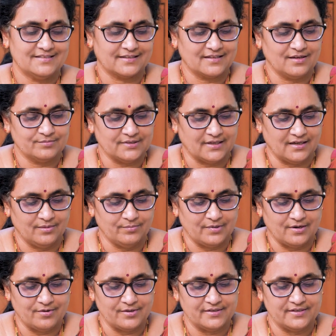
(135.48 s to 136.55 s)
చక్కగా చాలా
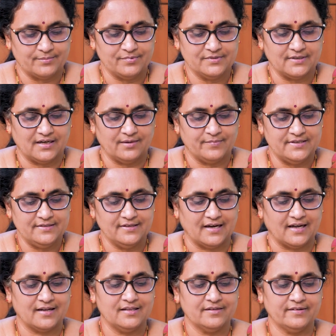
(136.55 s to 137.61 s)
బాగుంటుంది చెప్పి చాలా మంచి
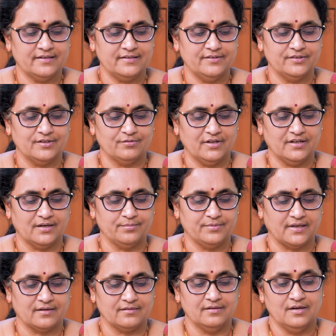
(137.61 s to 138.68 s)
ఆనందమైన జీవితం కూడా
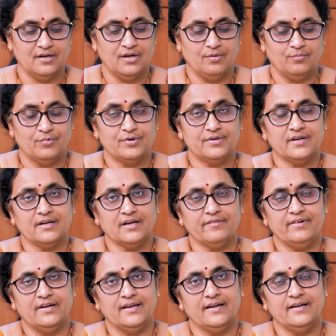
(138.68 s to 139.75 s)
గడుపుతారు ముఖ్యంగా
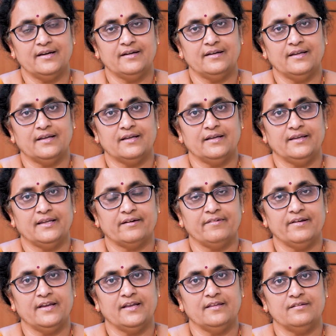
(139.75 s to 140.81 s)
వీళ్ళు ఏంటంటే
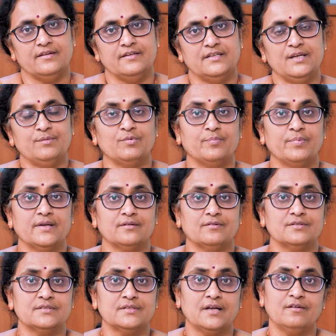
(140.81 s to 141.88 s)
ఇరవై నుంచి ముప్పై
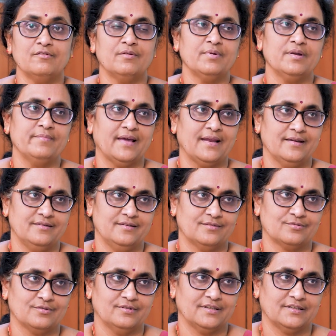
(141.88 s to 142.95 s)
సంవత్సరాల లోపల మ్యారేజ్
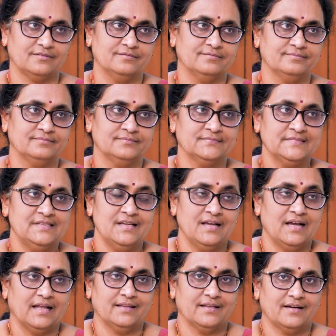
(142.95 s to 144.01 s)
చేసుకోవాలి
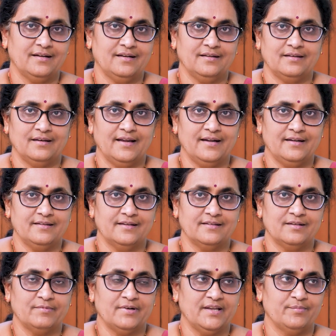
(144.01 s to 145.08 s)
అంతకంటే లేట్
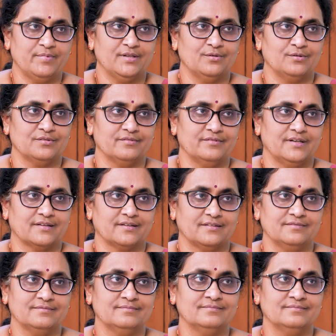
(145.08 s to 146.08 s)
చేస్తే మళ్ళీ ఇబ్బంది అవుతుంది వీళ్ళకి